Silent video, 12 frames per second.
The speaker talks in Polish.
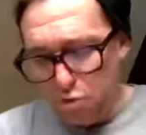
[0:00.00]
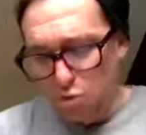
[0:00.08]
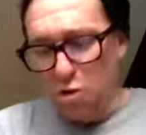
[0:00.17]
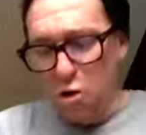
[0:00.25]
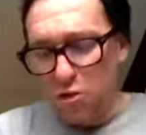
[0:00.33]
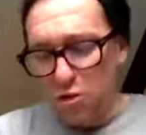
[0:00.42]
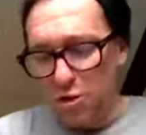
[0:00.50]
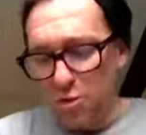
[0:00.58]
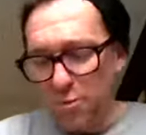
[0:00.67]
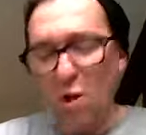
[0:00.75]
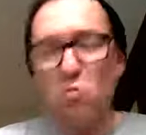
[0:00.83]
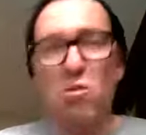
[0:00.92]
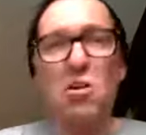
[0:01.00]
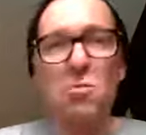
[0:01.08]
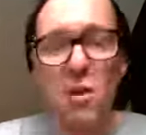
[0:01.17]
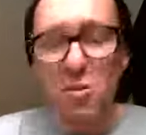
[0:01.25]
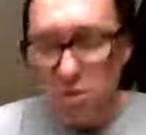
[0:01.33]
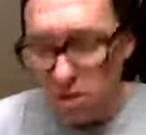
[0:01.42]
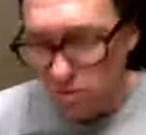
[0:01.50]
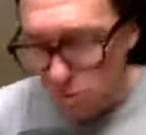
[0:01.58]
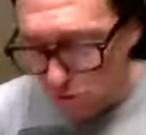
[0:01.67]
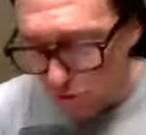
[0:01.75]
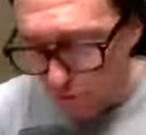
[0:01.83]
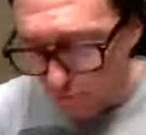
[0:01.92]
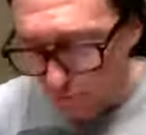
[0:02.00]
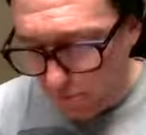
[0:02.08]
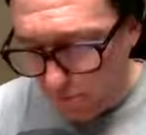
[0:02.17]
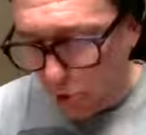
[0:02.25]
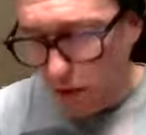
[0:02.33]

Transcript: Mój ojciec miał na imię Zygmunt.